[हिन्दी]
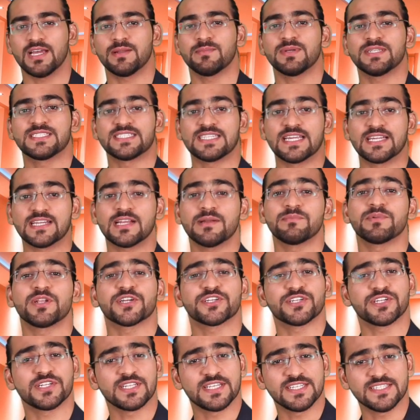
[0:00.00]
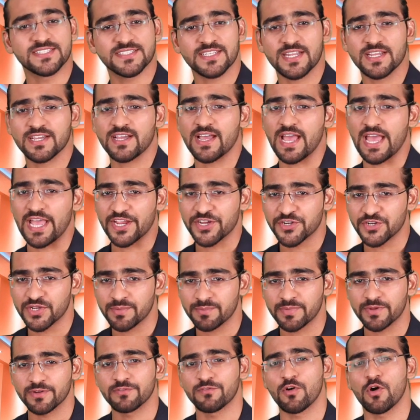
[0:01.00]
अगर मैं सर्कमडक्शन किस तरह का
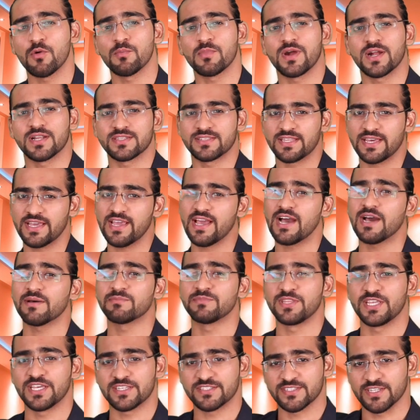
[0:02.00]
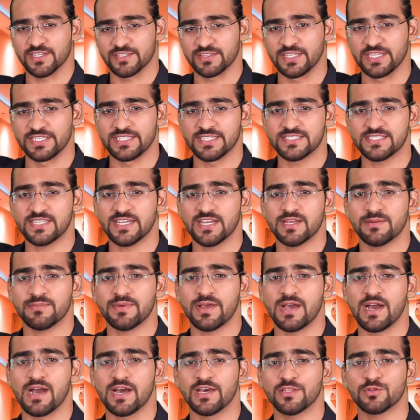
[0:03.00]
एक्शन परफॉर्म करता है आप देख सकते हैं जैसे से अगर
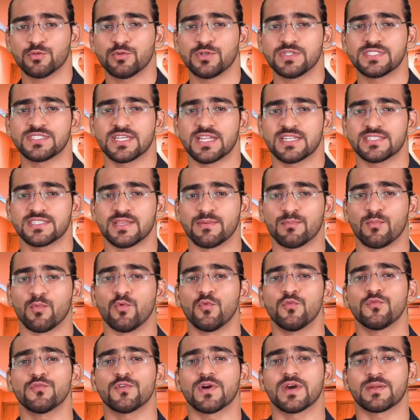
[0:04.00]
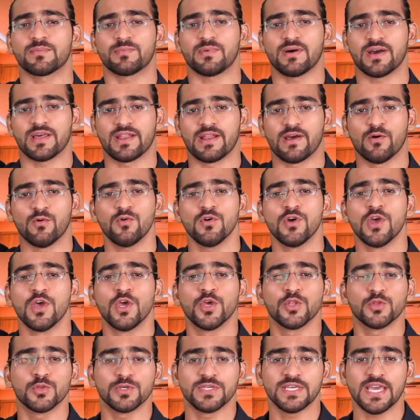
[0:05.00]
मैं हाथ को इस तरह से मूव कर पा रहा हूँ
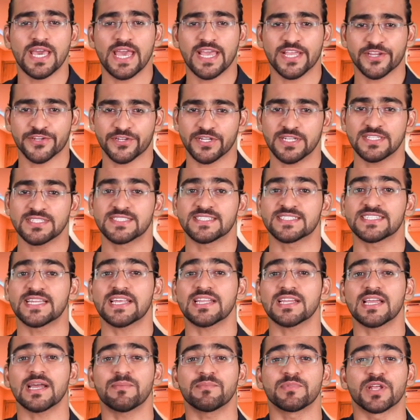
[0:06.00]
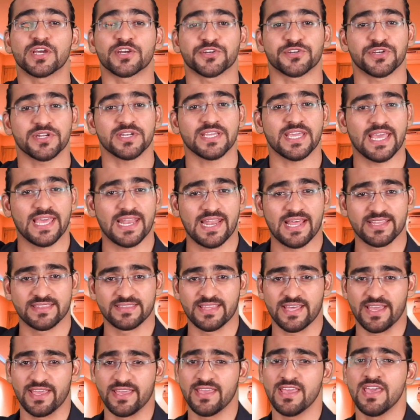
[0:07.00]
तो ये एक्शन सरकमडक्शन
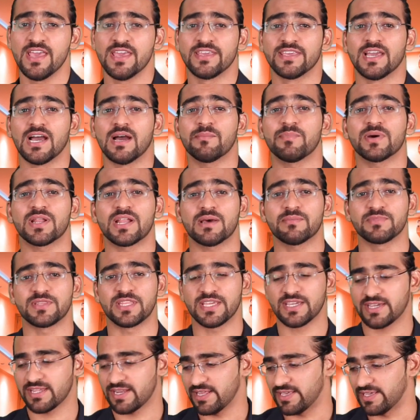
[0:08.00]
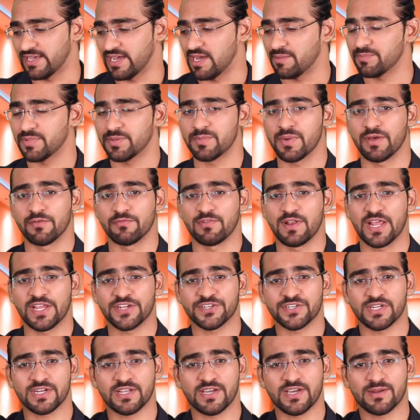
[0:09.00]
कहलाता है यहाँ पर आप देख रहे हैं यहाँ पे मैं
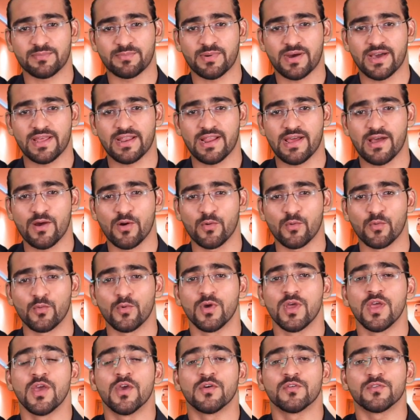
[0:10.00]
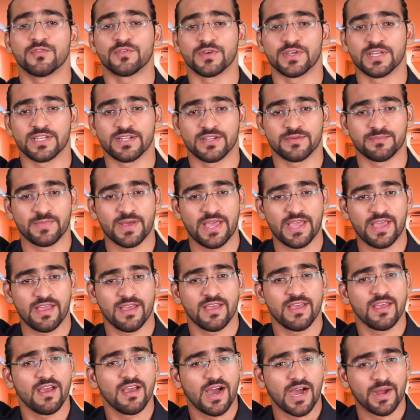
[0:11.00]
फ्लैक्शन कर पा रहा हूँ फिर मैं
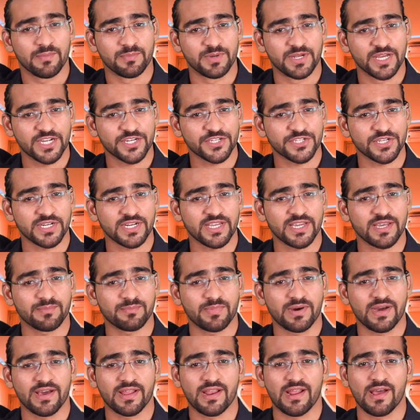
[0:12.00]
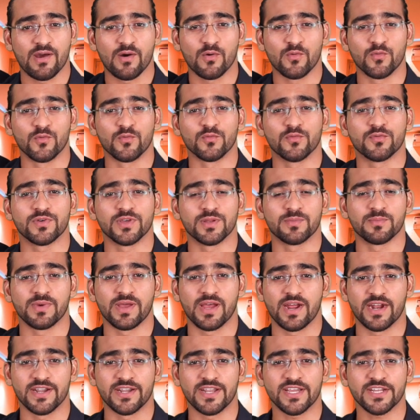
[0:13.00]
अबडक्शन कर पा रहा हूँ फिर मैं
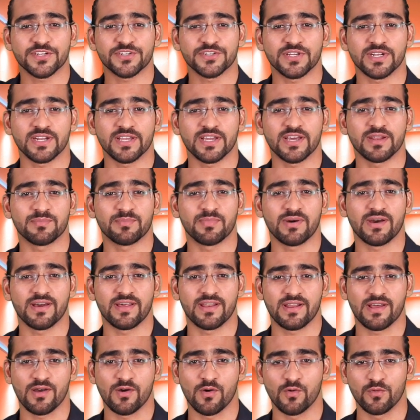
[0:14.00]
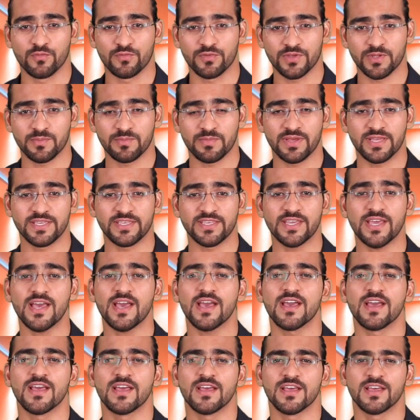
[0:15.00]
अडक्शन कर पा रहा हूँ फिर मैं ये
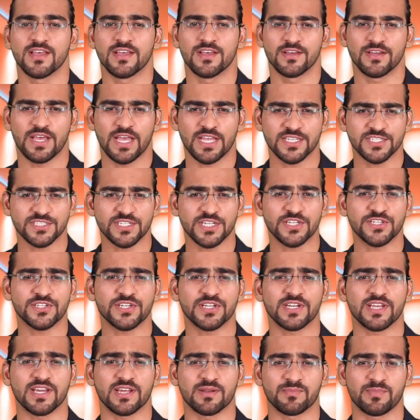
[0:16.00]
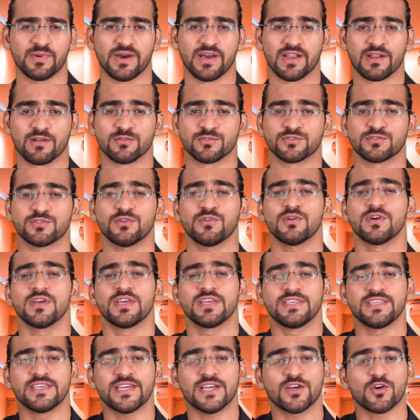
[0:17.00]
एक्सटेंशन कर पा रहा हूँ सो
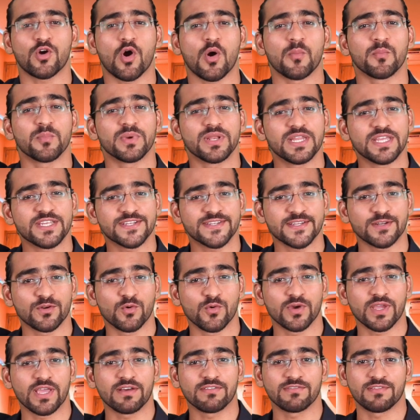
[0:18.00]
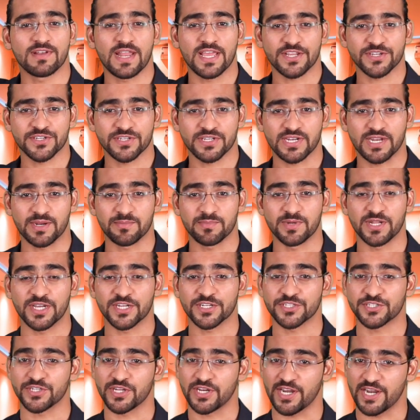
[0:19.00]
so, यह कॉम्बिनेशन हो गया फ्लैक्शन
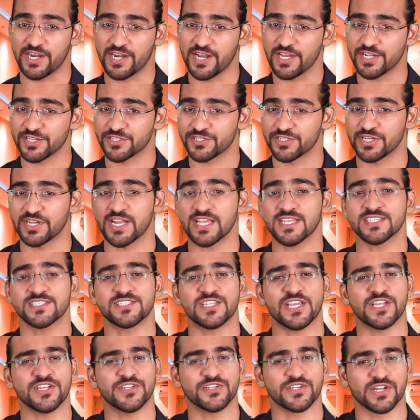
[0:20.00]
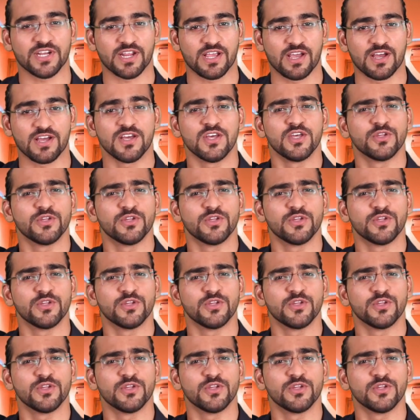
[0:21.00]
अबडक्शन अडक्शन एक्सटेंशन का